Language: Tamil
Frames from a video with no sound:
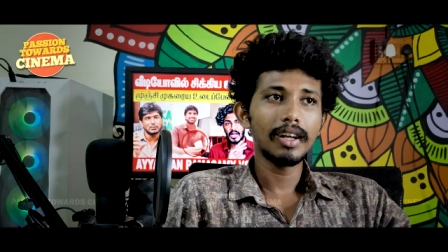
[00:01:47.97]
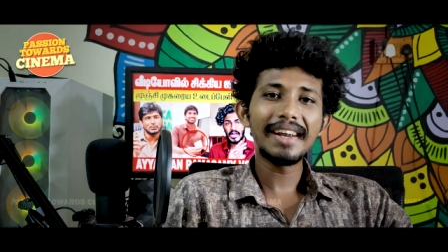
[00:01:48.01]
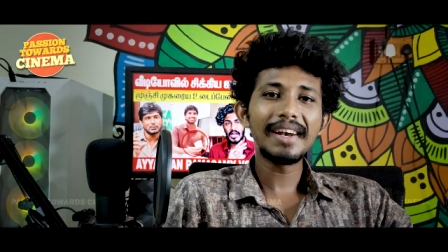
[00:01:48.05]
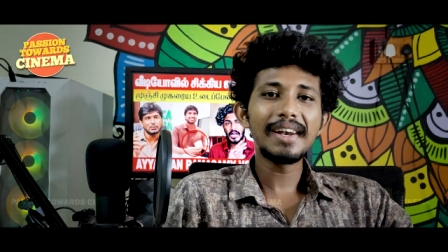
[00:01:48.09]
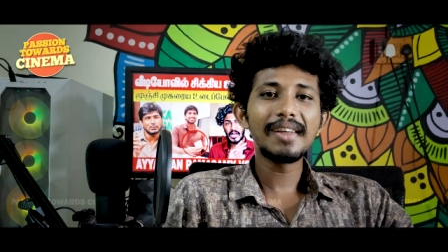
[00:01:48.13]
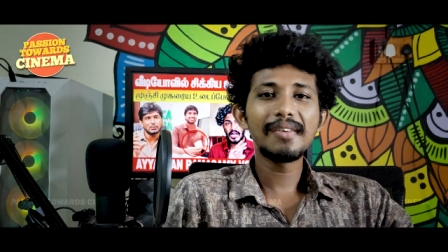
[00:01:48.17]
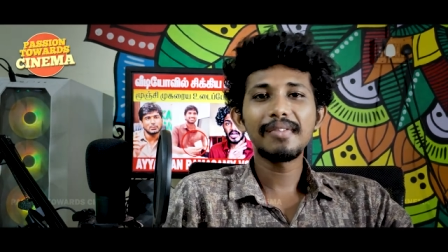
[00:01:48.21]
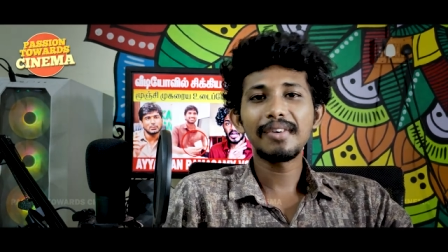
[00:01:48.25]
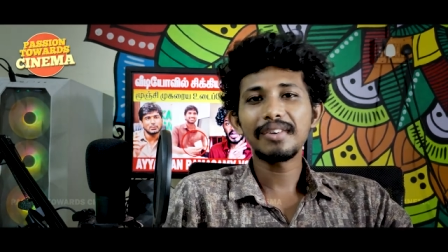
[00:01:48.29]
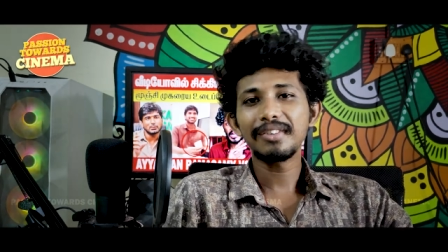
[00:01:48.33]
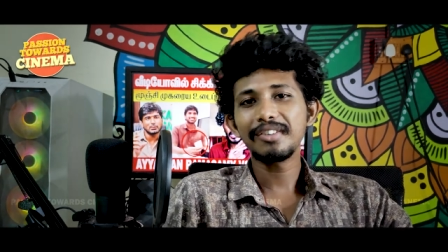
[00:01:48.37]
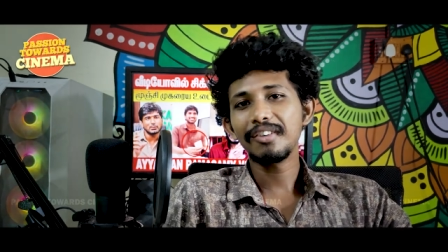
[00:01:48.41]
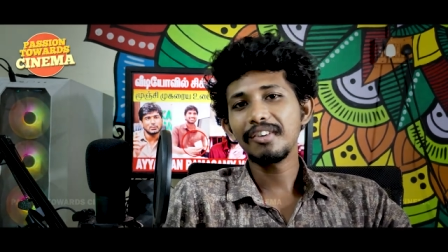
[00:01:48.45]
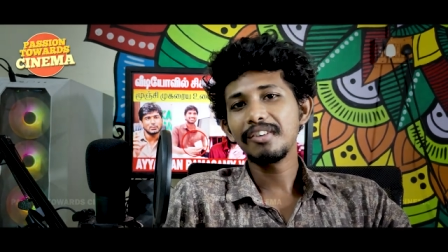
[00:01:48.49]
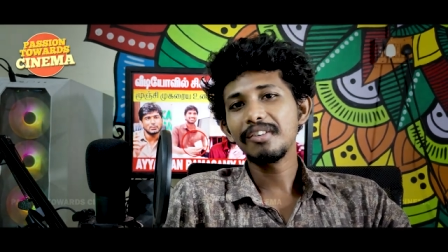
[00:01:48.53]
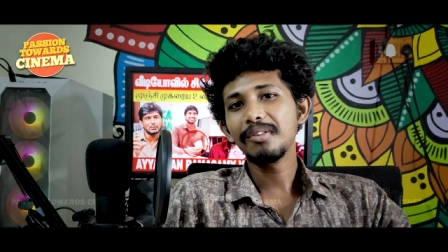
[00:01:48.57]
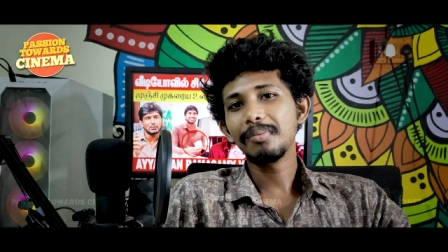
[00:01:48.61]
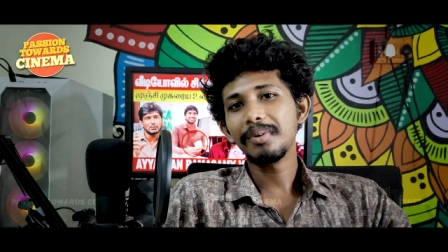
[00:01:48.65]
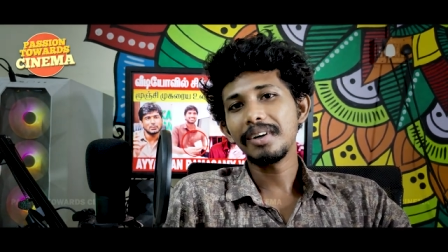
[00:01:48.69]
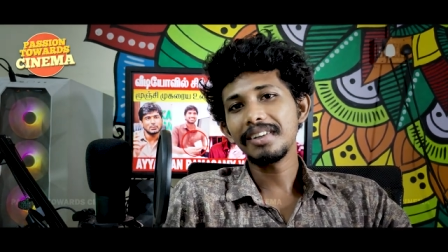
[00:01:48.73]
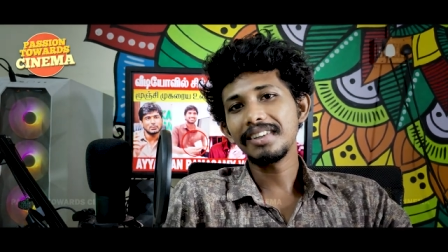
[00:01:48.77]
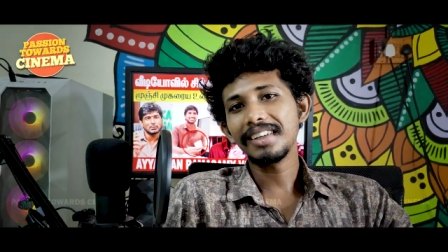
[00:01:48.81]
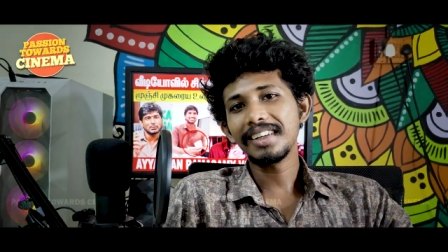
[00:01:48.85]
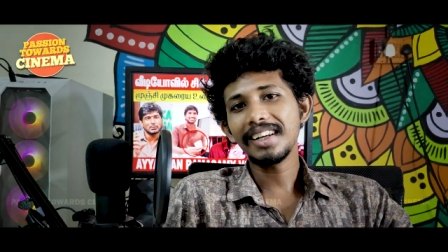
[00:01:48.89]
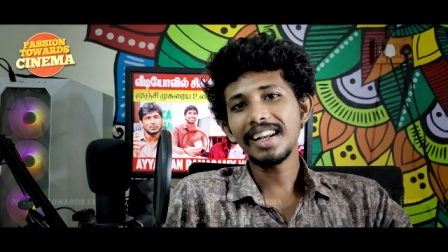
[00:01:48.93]
டிடி பர்சன்
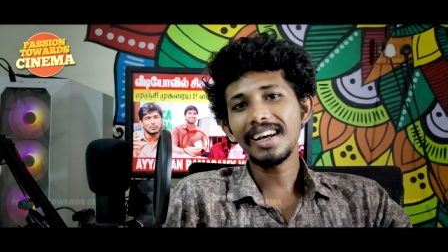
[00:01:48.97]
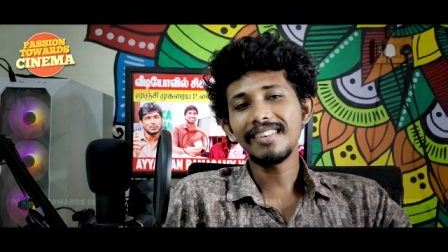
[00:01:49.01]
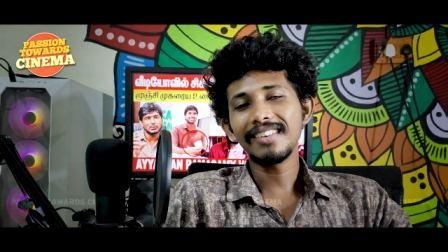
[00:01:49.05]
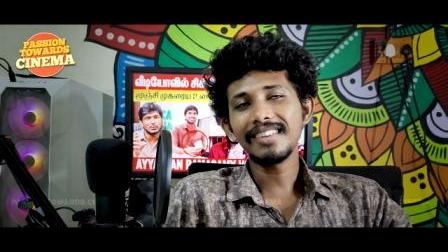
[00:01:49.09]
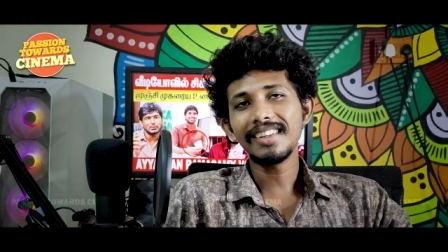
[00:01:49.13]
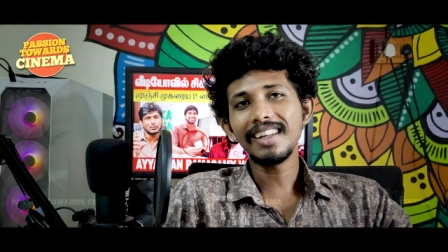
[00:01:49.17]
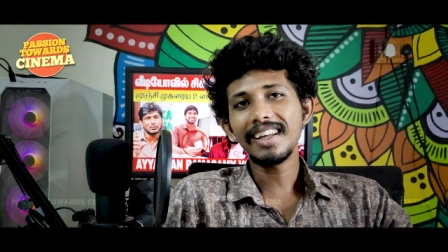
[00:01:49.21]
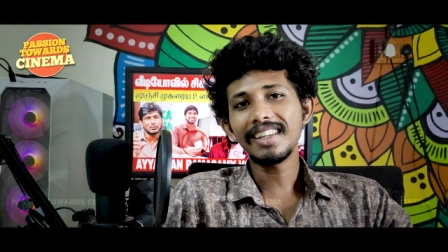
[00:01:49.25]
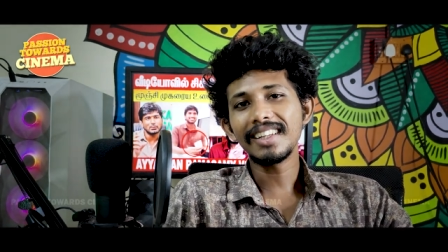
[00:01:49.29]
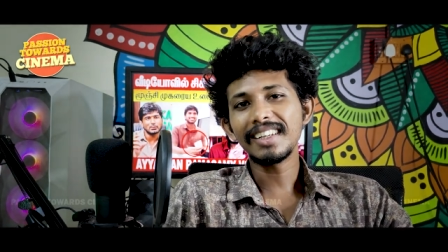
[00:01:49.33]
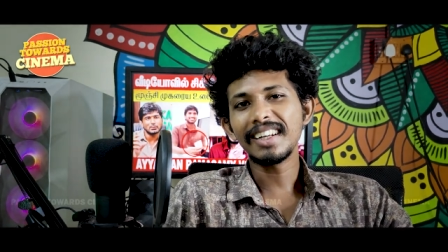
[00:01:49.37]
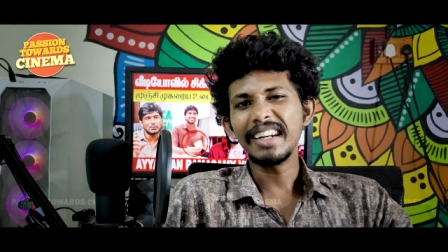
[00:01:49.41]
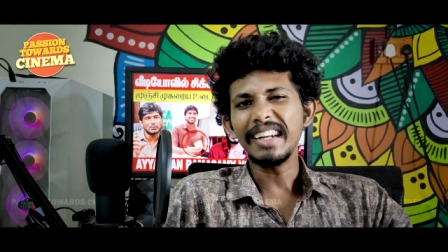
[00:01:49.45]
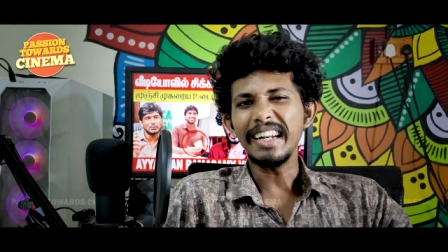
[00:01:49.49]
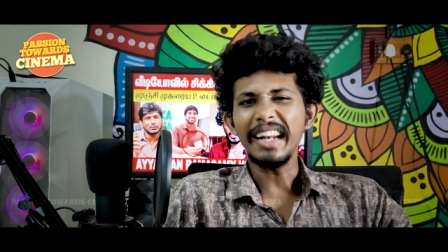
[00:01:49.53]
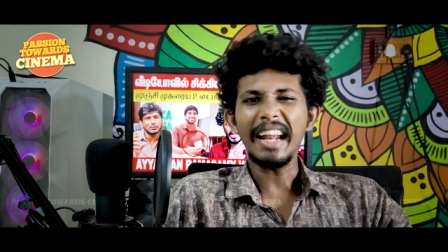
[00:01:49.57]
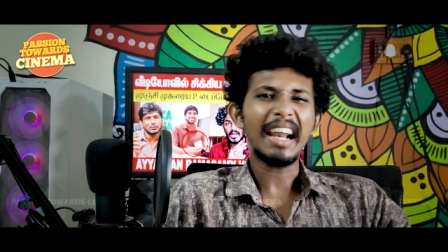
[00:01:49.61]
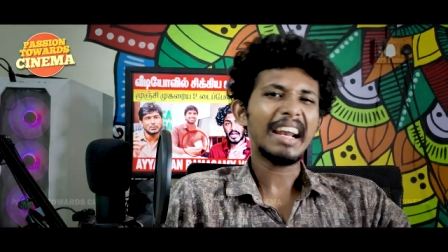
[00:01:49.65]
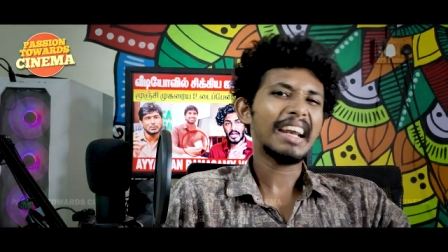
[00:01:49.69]
வந்து பார்த்திங்கன்னா வந்து அதுக்கு